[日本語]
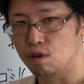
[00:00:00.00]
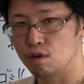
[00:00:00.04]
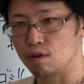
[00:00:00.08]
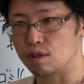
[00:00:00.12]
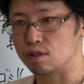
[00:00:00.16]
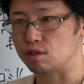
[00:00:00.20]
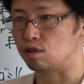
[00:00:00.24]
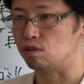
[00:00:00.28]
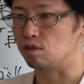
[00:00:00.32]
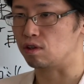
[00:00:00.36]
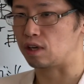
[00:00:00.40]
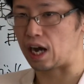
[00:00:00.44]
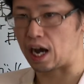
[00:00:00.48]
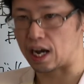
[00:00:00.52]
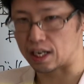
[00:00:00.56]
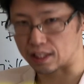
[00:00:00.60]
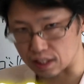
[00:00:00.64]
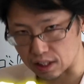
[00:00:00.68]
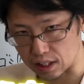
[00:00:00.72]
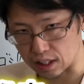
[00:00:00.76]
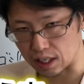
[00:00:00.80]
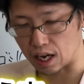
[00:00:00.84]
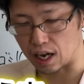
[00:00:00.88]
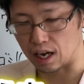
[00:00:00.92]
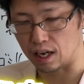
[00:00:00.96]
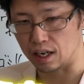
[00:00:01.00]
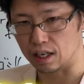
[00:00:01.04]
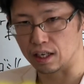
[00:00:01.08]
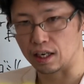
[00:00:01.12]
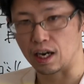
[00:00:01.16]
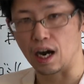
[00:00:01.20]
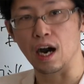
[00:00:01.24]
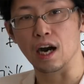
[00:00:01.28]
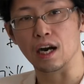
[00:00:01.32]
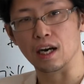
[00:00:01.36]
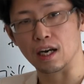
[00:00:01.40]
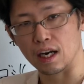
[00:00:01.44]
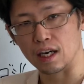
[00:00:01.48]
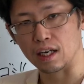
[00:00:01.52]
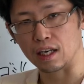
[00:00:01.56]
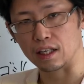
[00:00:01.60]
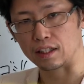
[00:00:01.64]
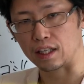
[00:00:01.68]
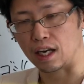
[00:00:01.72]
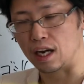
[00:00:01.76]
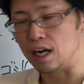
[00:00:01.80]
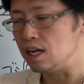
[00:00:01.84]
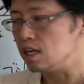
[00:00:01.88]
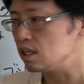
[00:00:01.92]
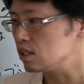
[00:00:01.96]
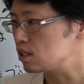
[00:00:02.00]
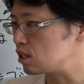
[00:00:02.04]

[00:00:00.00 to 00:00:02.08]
ゆるその価値観、考え方、